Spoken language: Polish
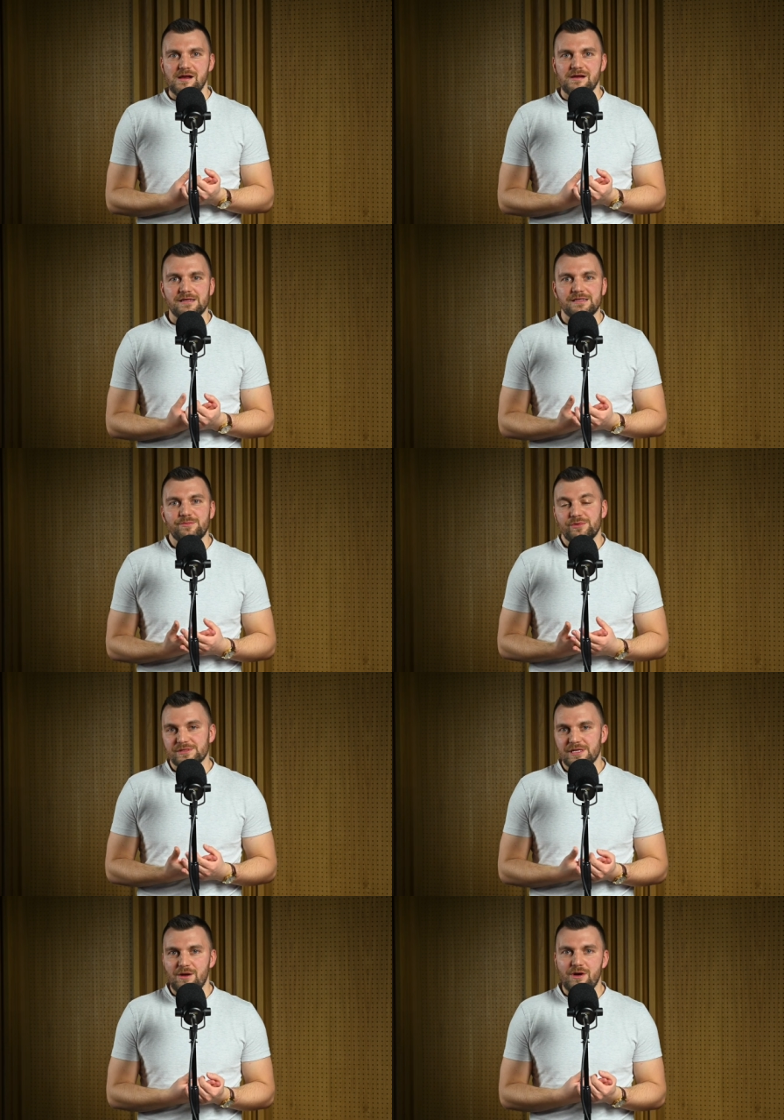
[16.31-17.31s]
e,
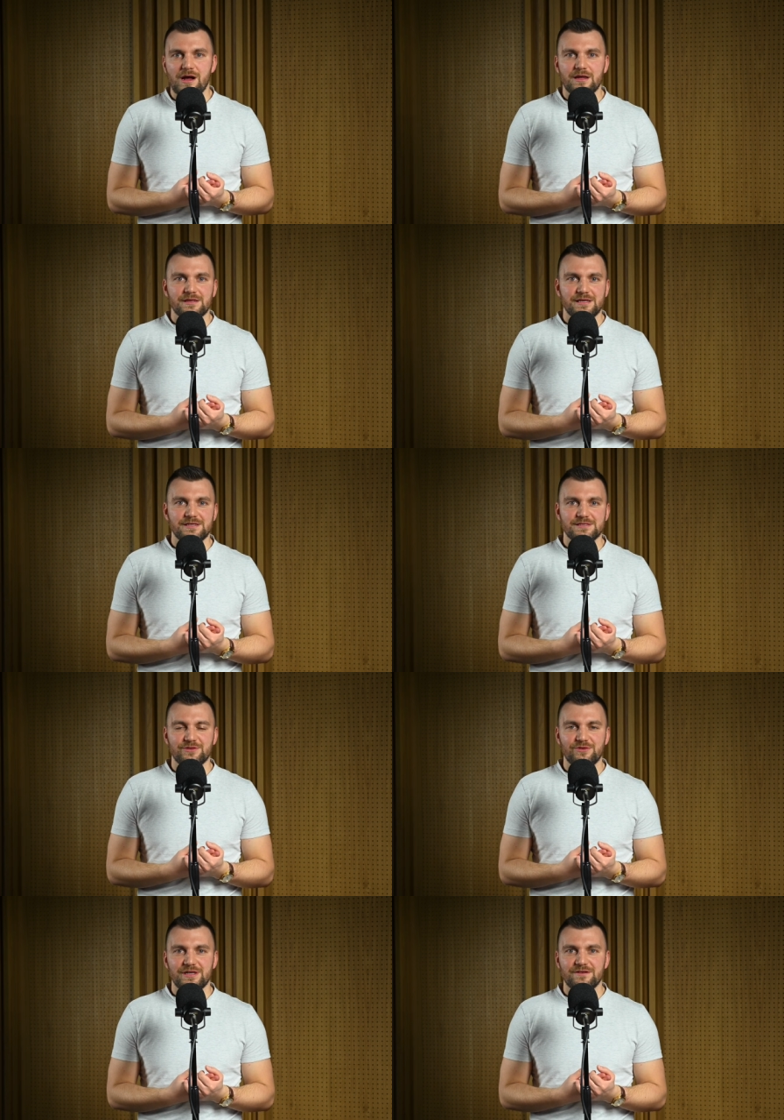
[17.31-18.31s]
poznała te
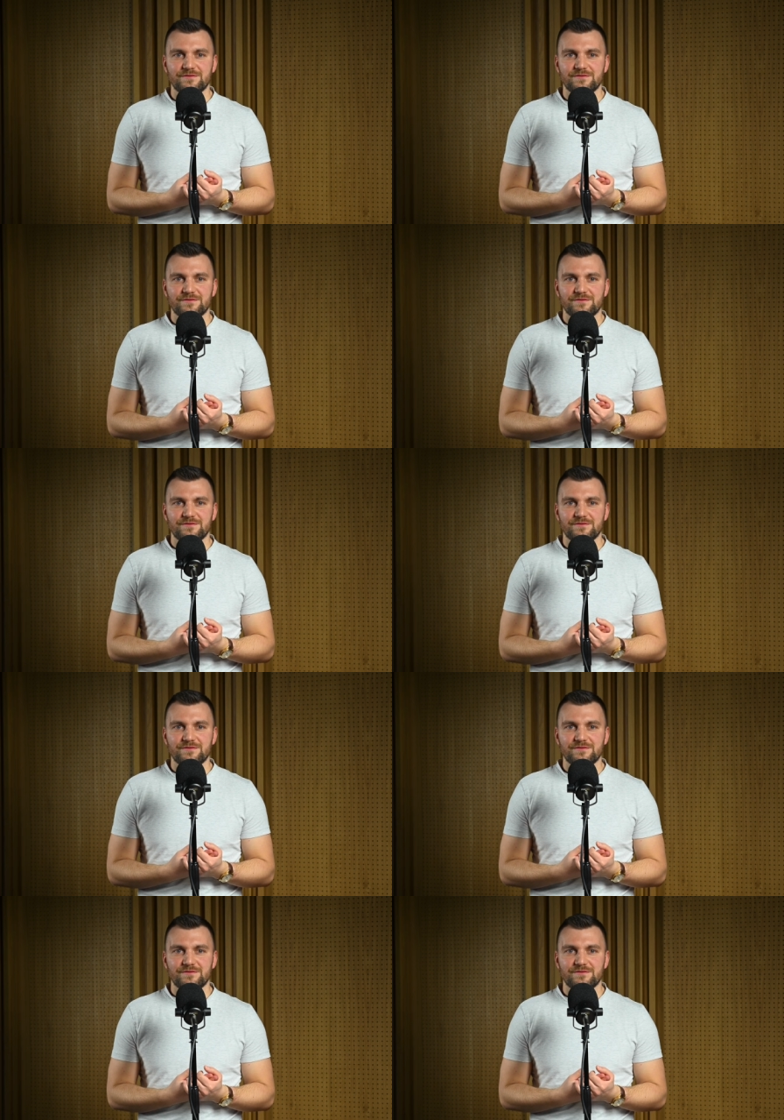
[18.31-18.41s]
historie,